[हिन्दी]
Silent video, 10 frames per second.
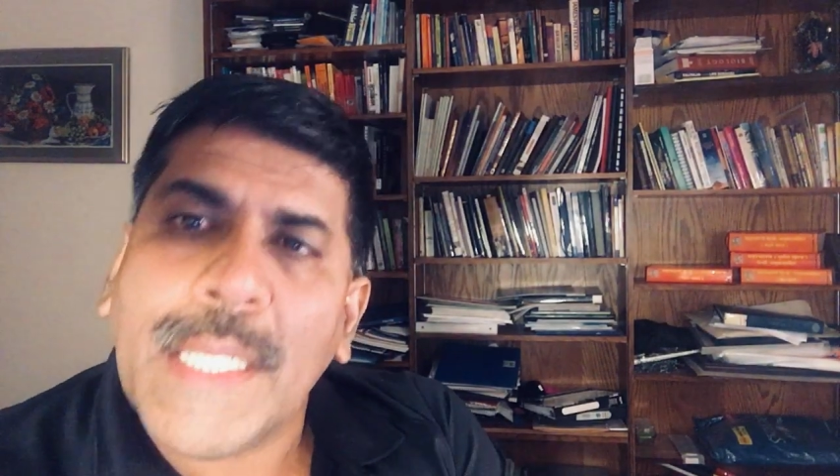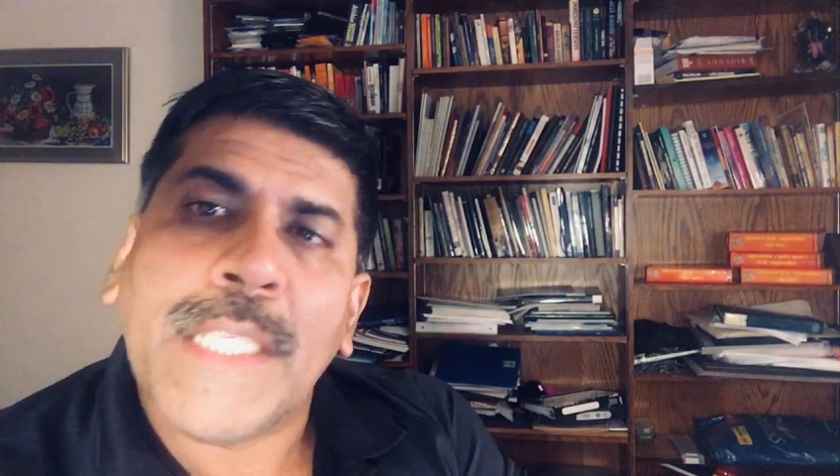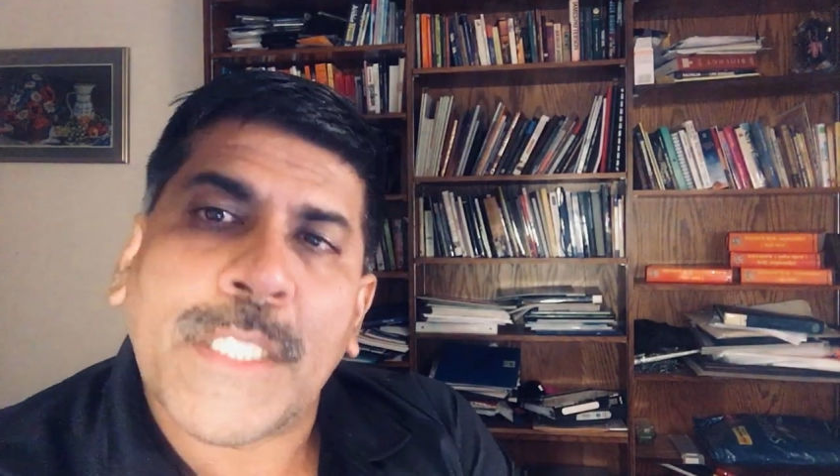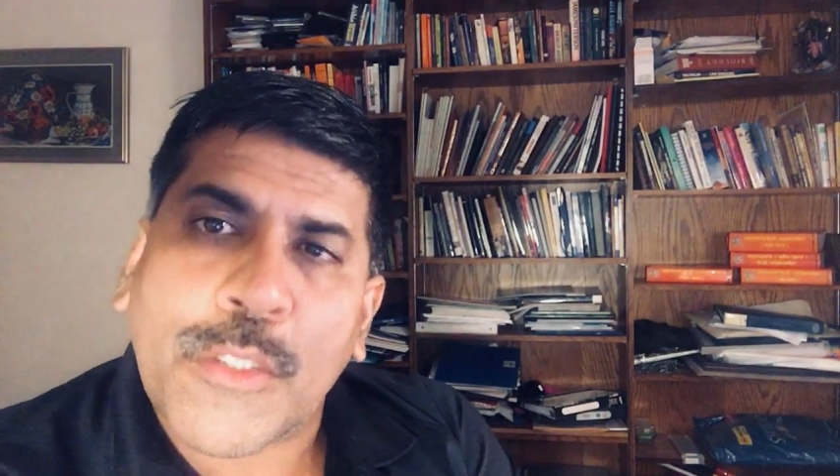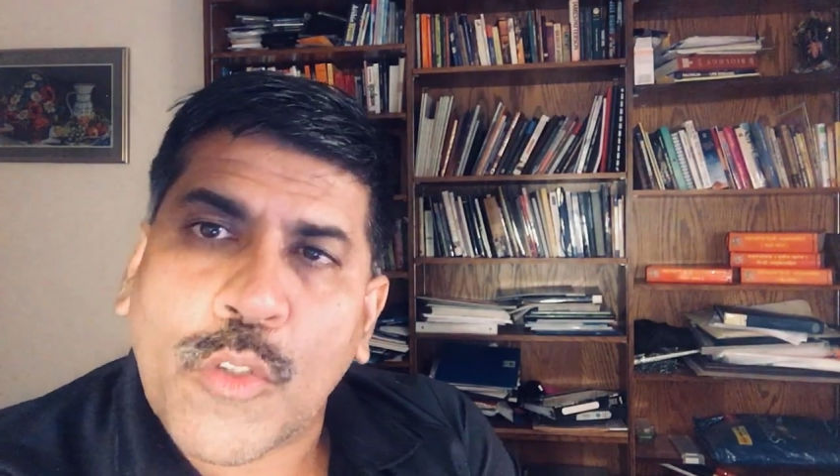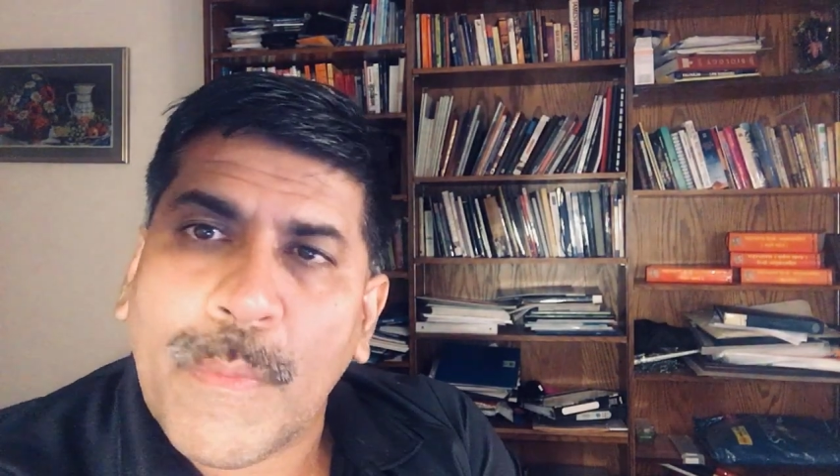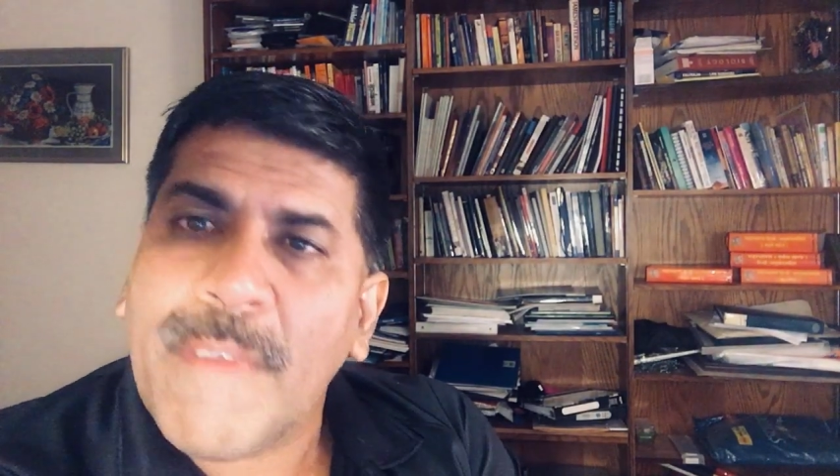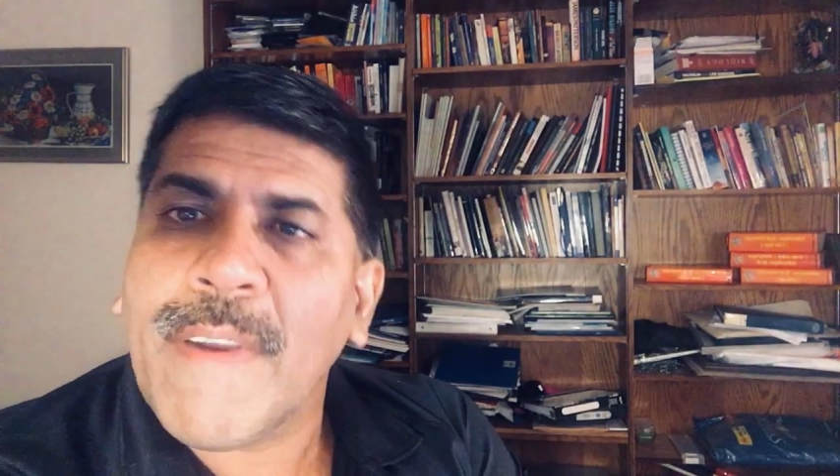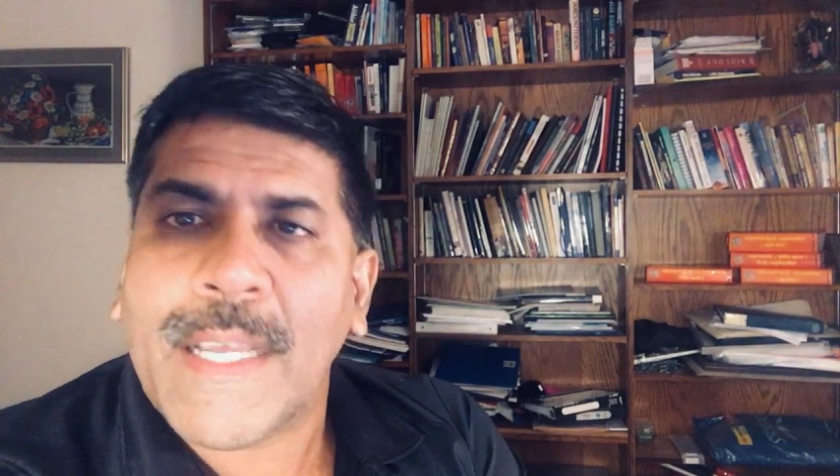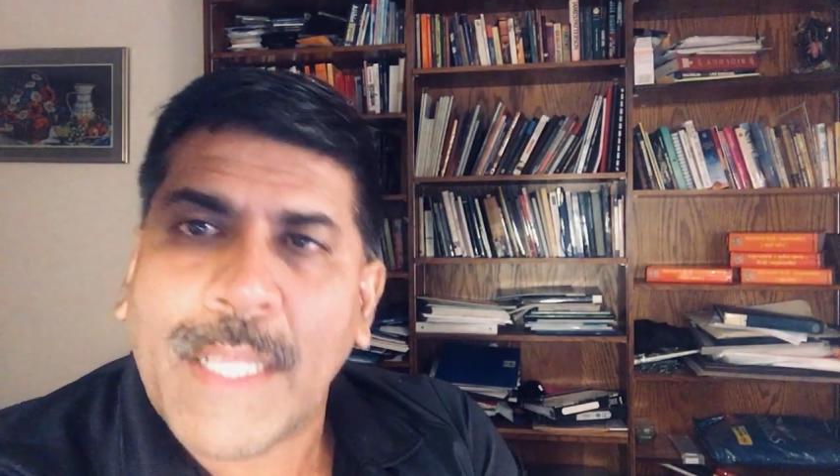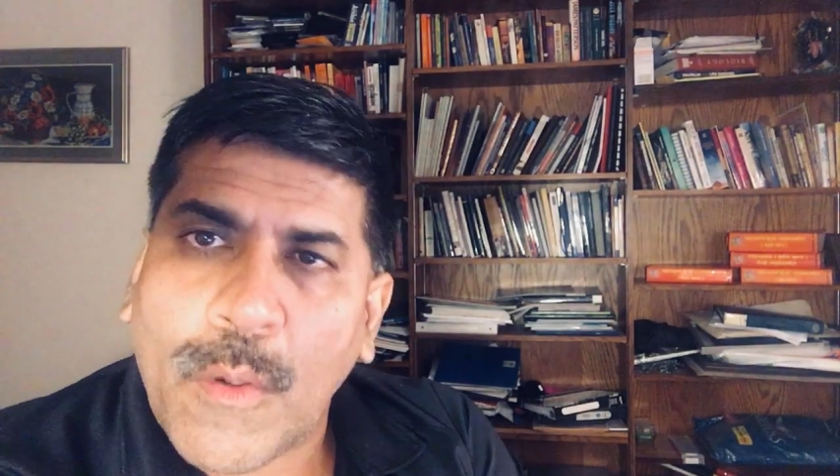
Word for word: टीचर्स को भी फायदा